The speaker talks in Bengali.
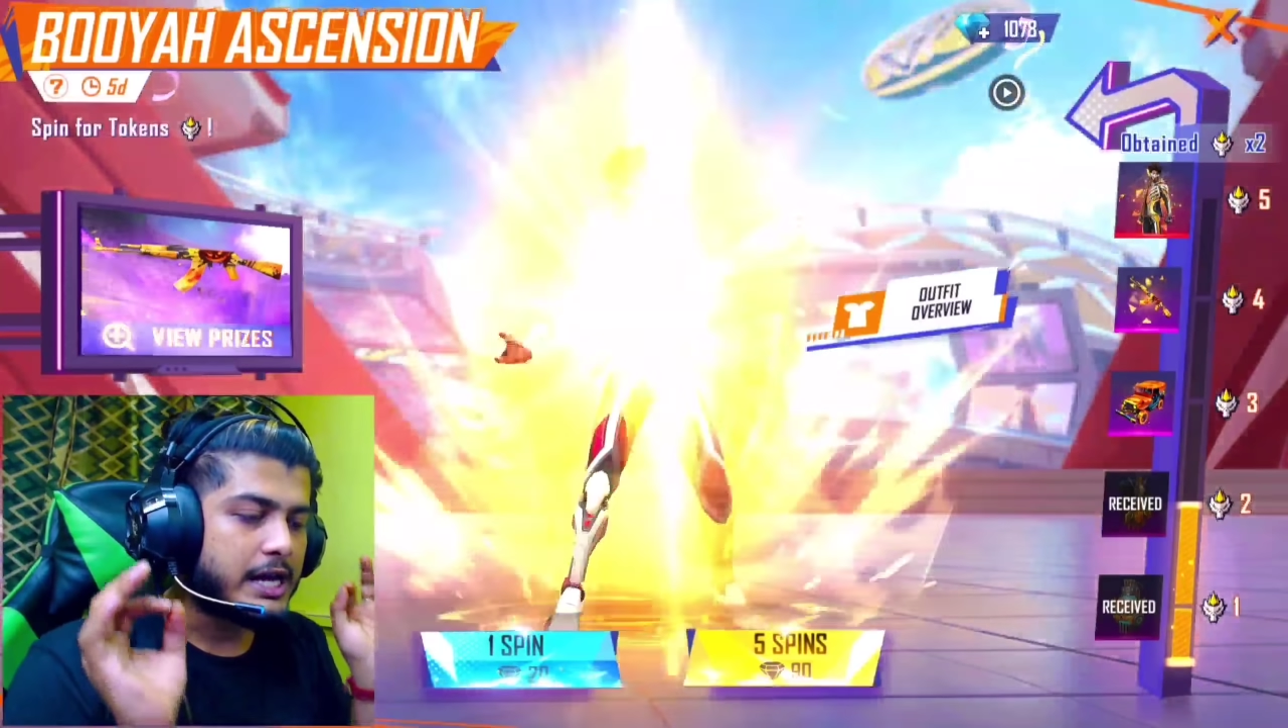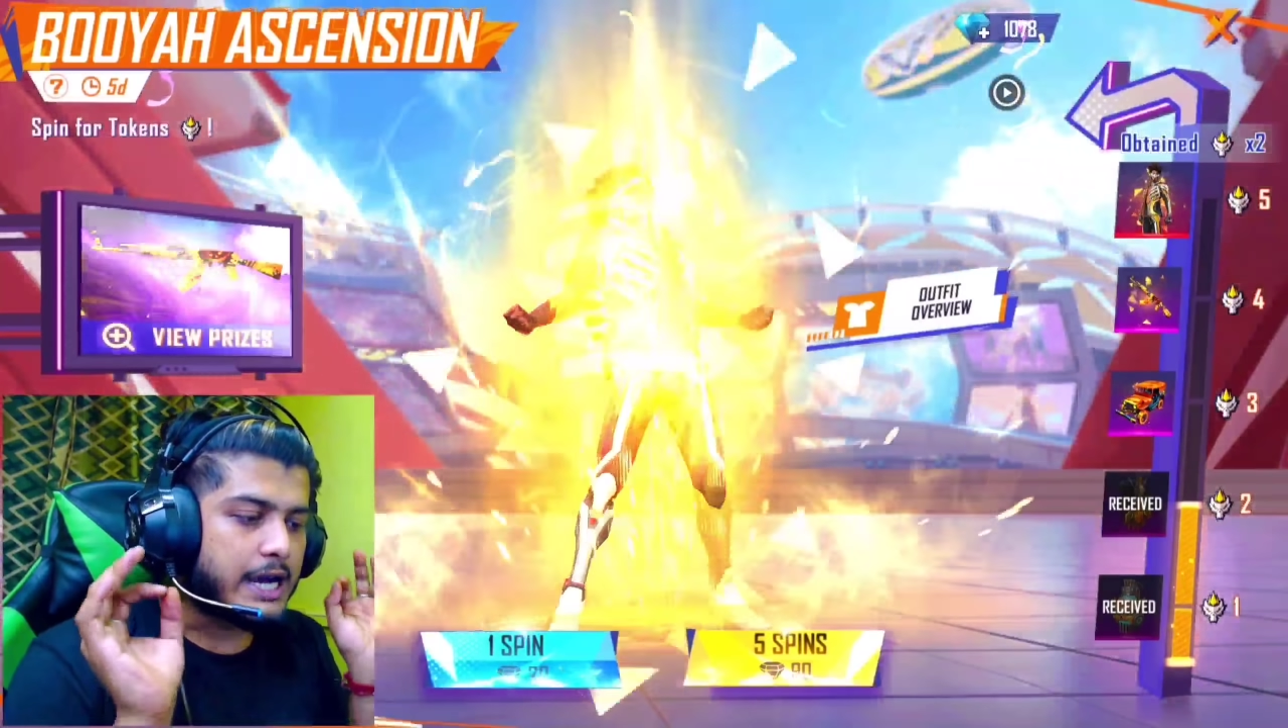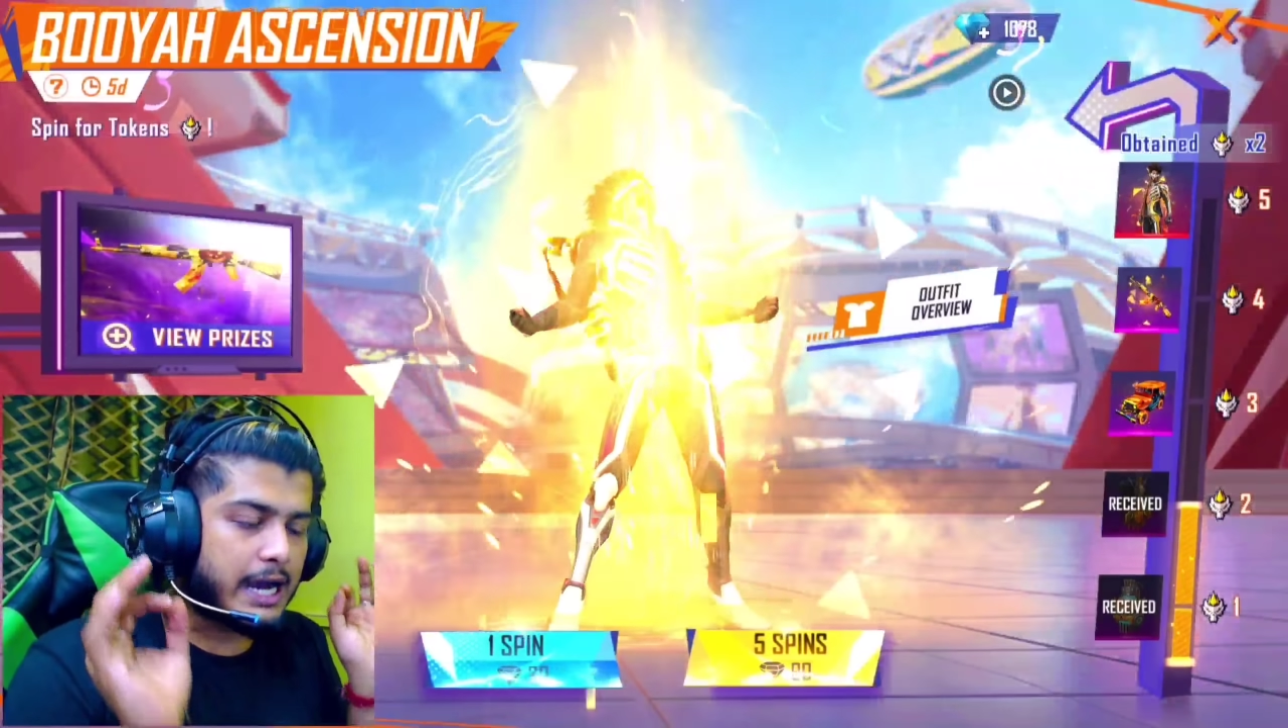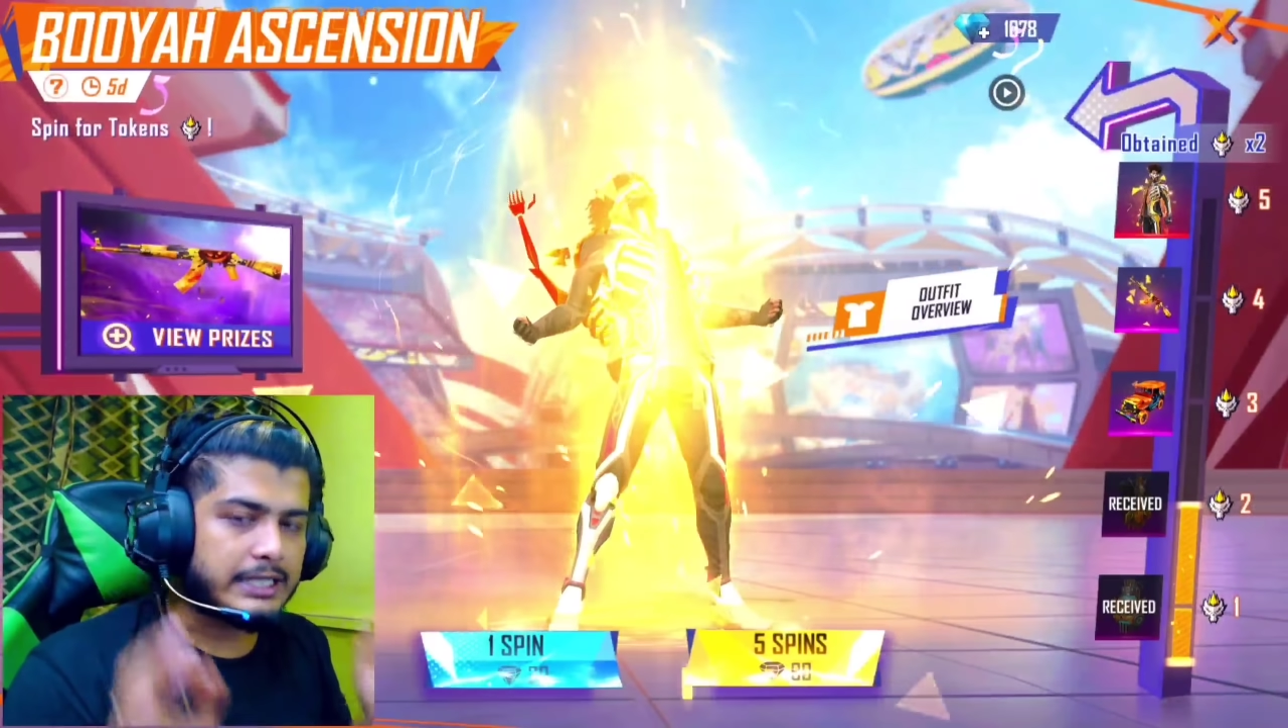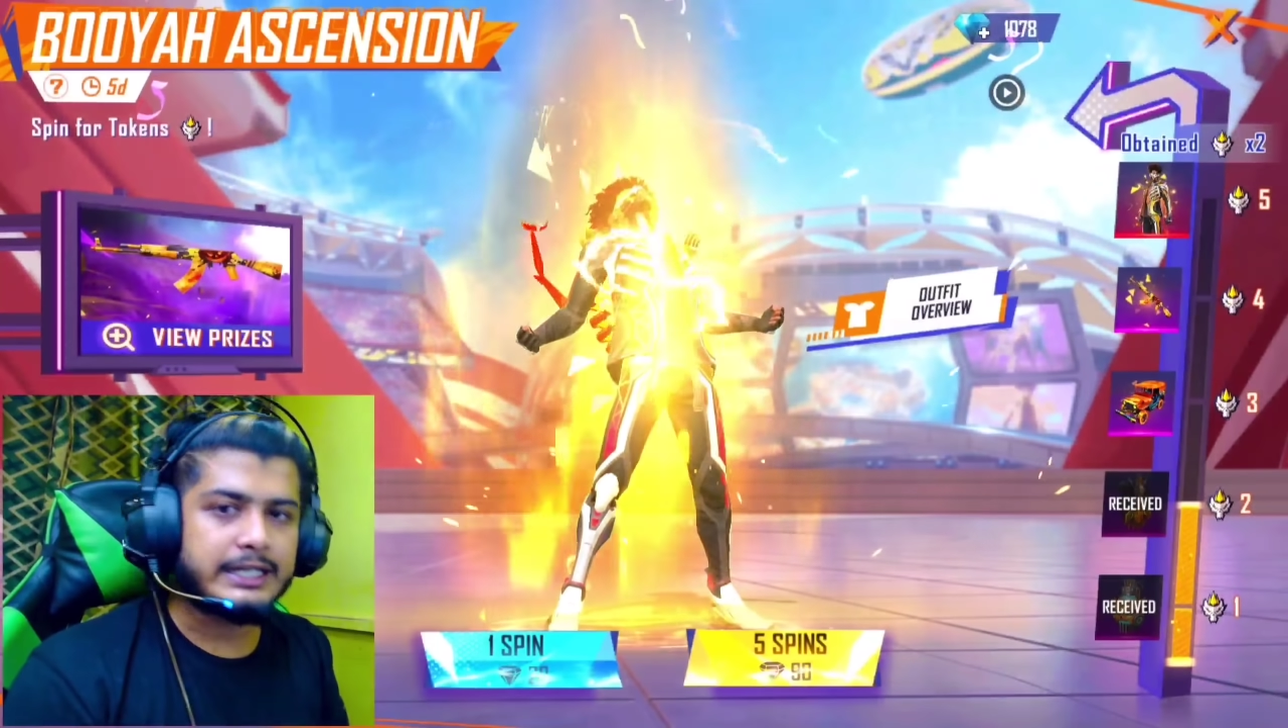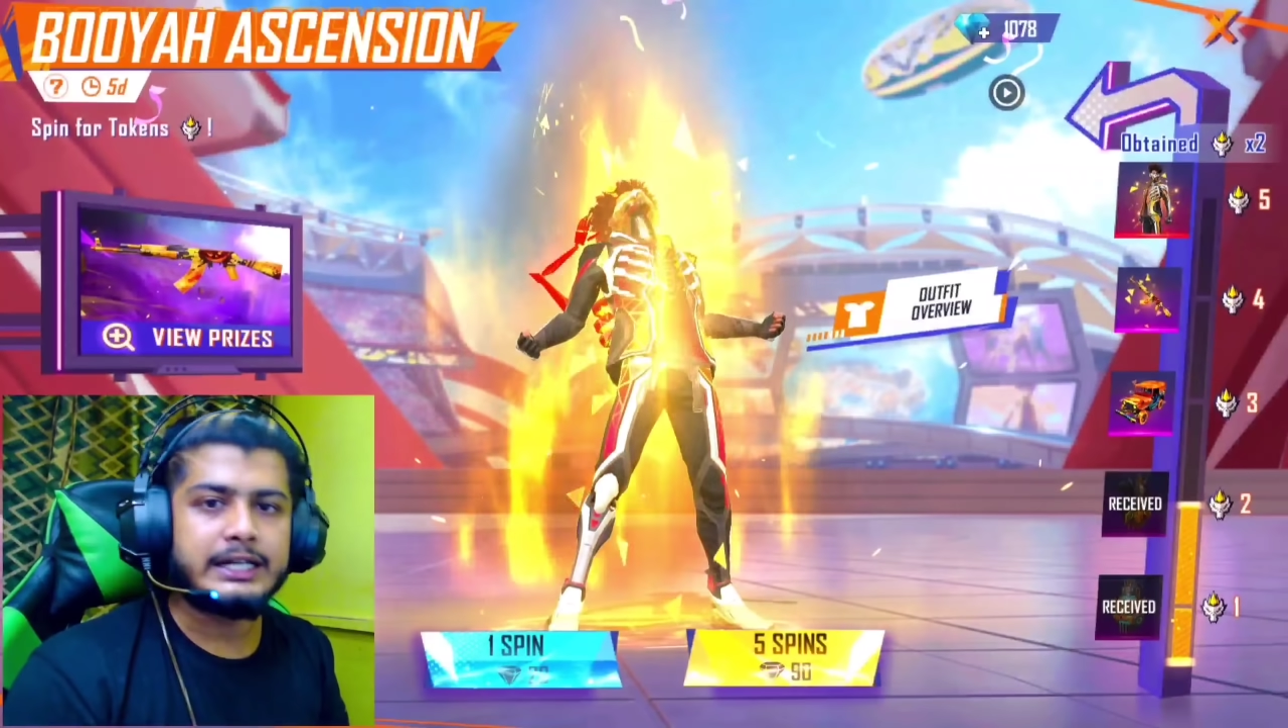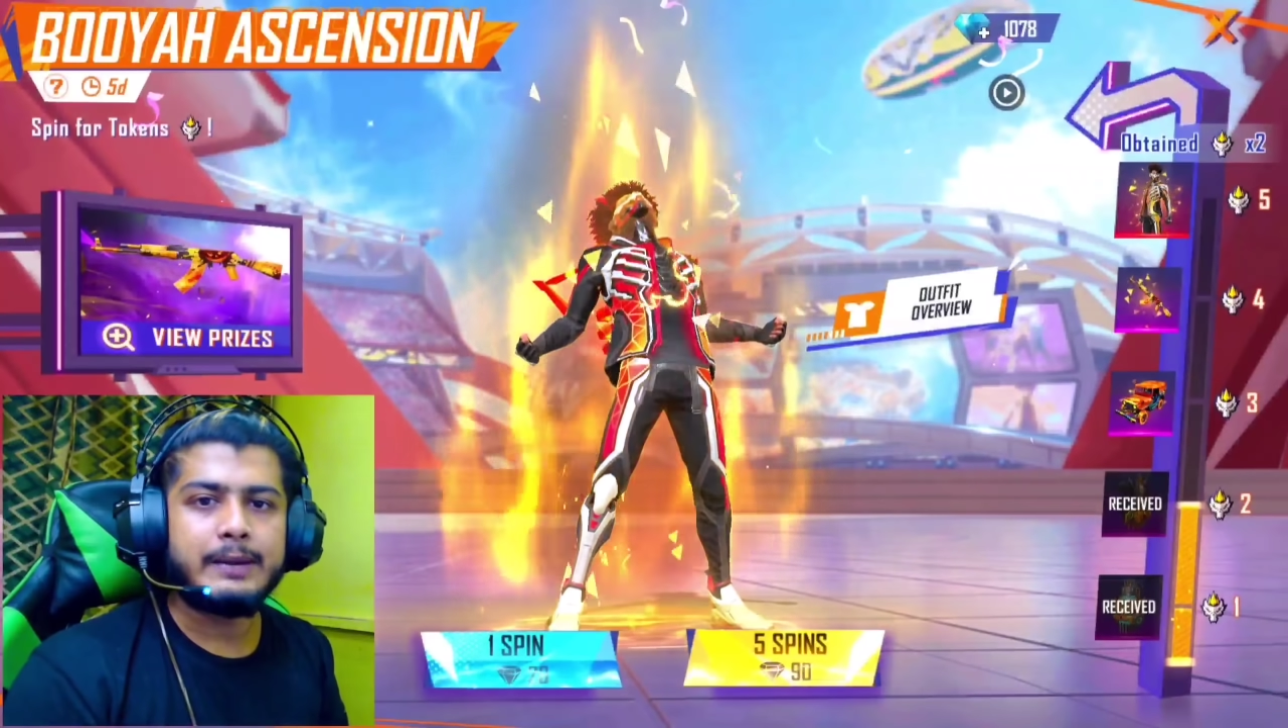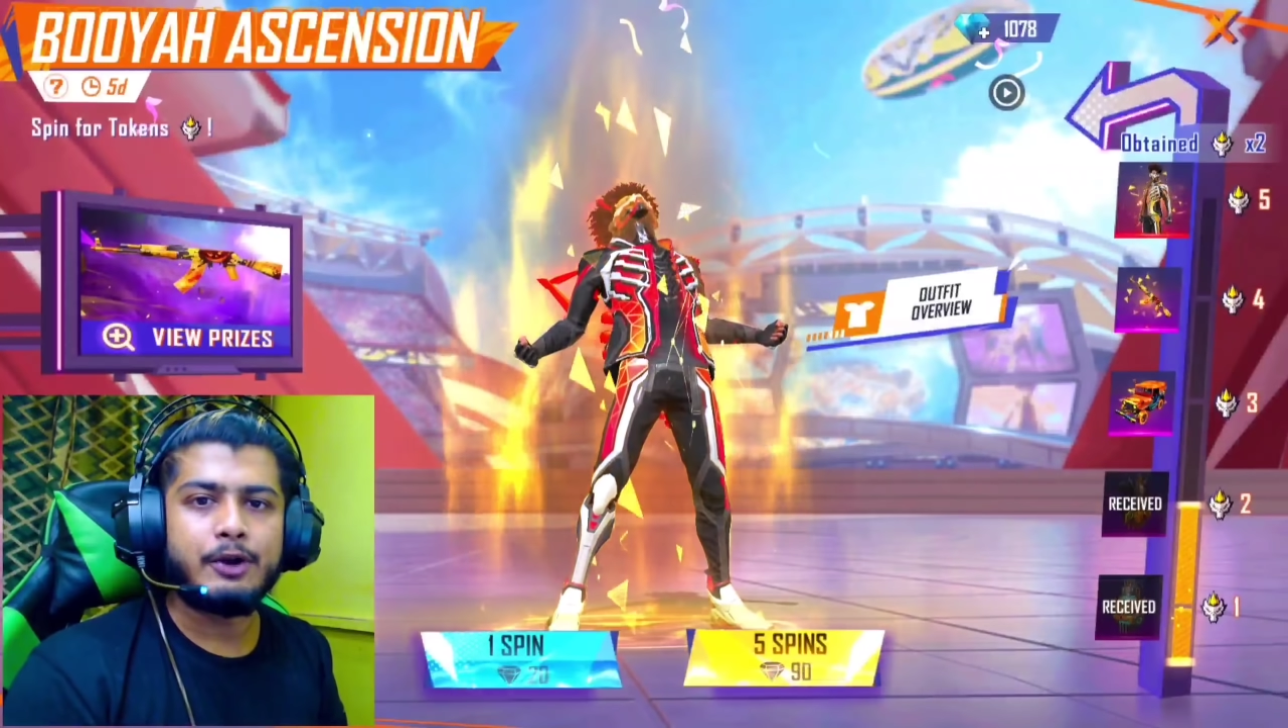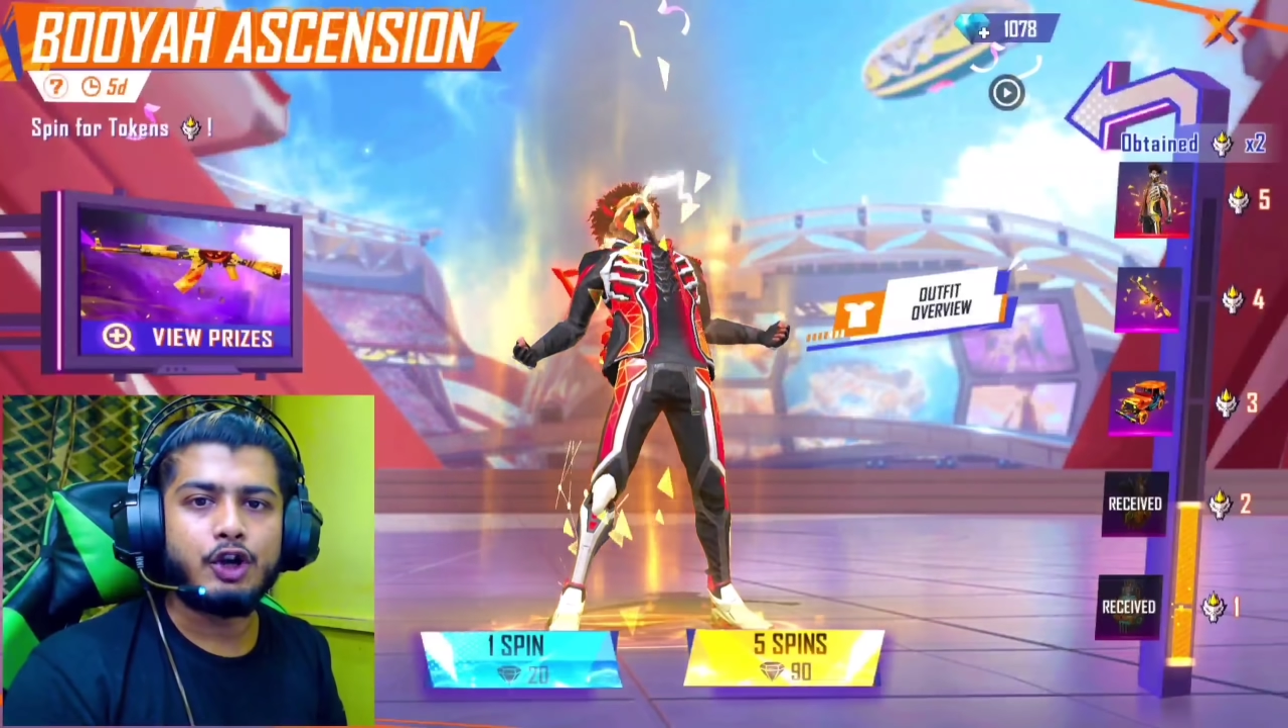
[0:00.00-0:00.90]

হাজার ডায়মন্ড